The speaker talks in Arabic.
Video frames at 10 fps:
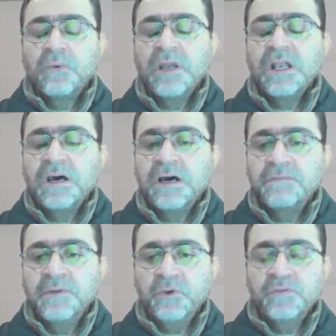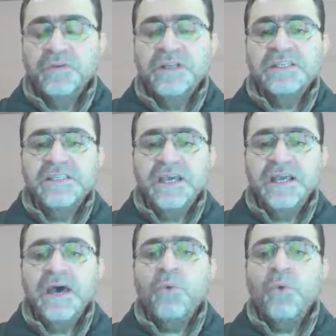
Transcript: والقاف من حروف الاستعلاء